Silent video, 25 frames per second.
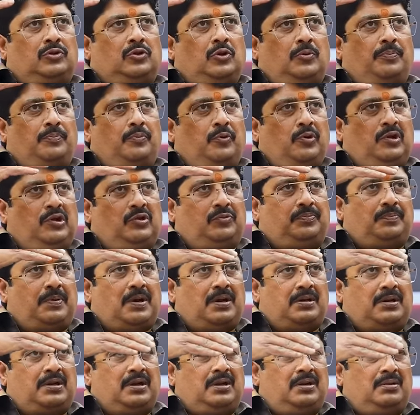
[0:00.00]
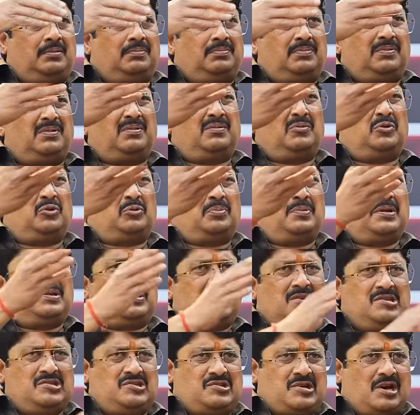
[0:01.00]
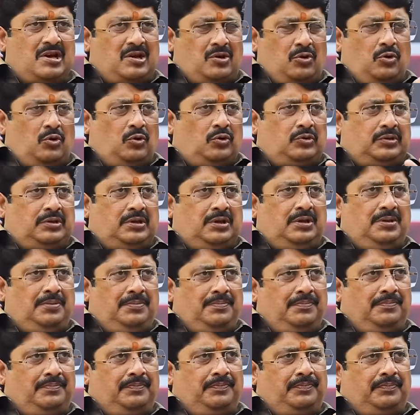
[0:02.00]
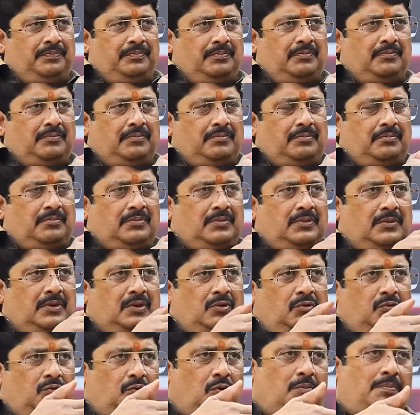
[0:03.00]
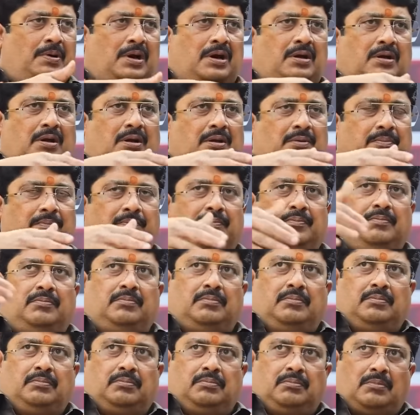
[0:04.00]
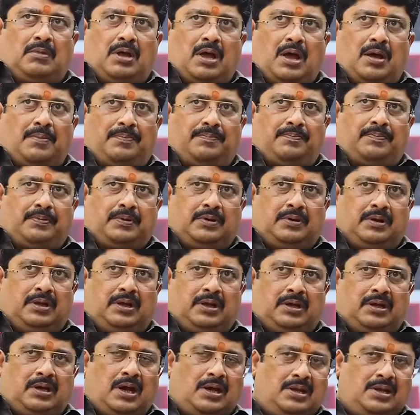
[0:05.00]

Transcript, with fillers: तो पुलिस पार्टी उसमें तीन चार लोग थे वो भागे आप एक